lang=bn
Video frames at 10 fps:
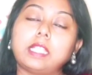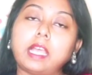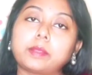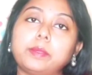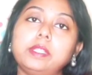
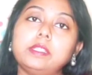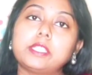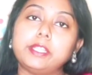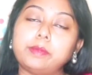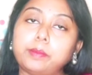থাকবে
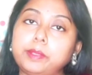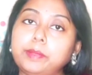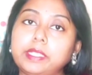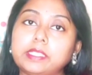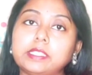সেইভাবে
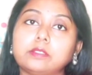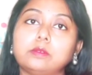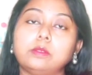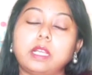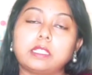
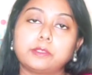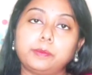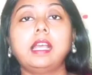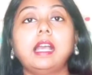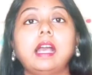মেডিসিনগুলো
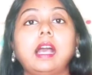আসবে